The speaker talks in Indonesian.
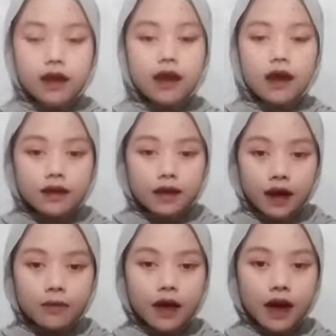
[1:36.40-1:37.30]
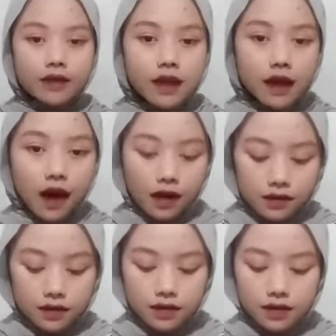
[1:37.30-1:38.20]
Dengan mengajarkan
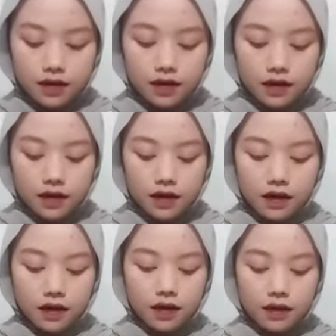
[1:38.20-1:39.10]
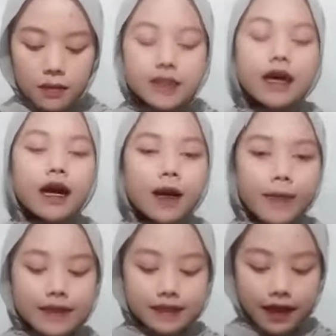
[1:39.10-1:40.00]
menjaga
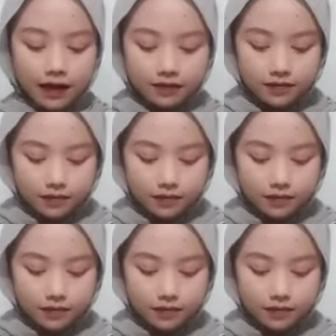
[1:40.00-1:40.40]
kebersihan